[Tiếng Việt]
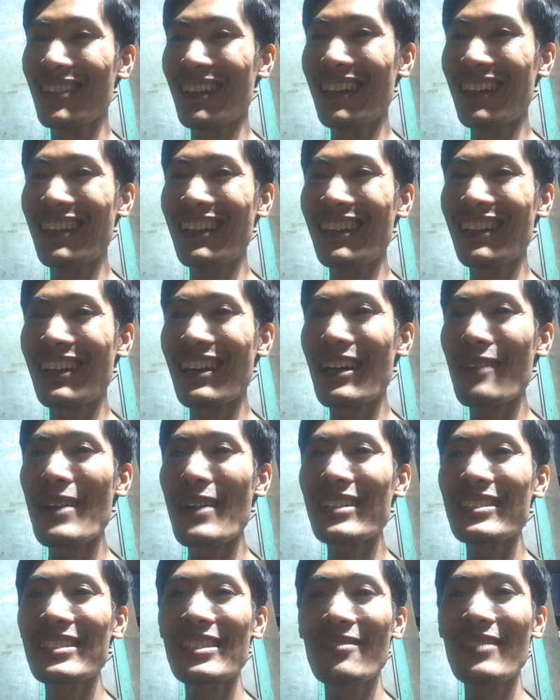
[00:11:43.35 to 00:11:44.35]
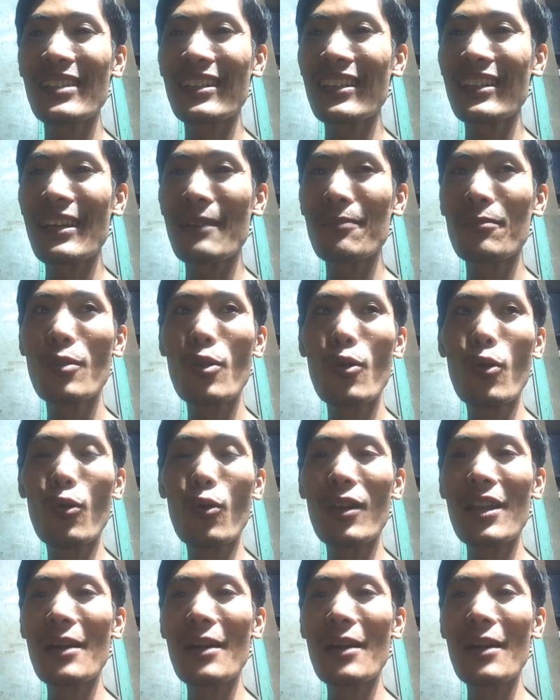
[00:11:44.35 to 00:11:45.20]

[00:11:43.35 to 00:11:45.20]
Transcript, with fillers: à, các bác chỉ việc nằm ngủ